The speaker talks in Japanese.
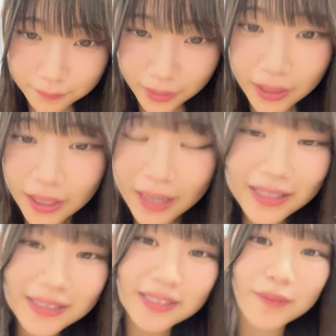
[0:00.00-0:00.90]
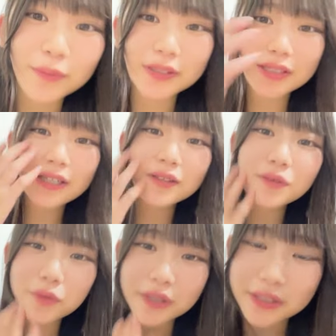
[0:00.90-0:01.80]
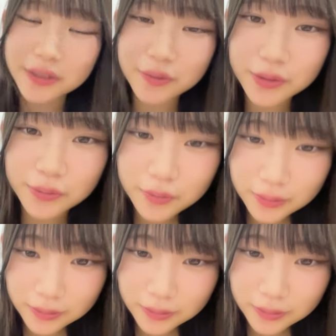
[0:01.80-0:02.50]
えはなちゃんも意外と声低いよ